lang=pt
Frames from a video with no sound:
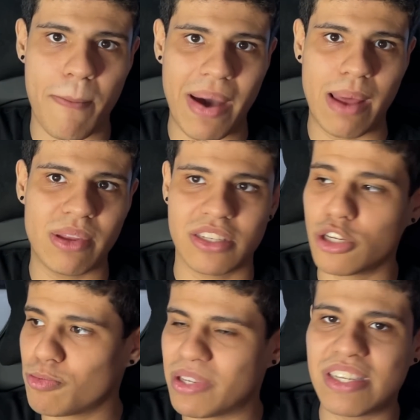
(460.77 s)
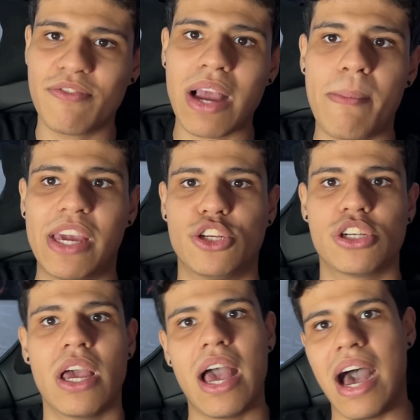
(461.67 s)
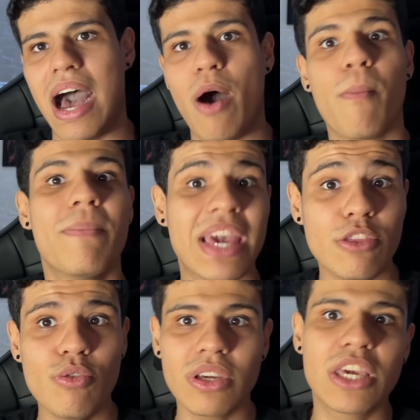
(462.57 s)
Parabenizando especificamente a Albedo,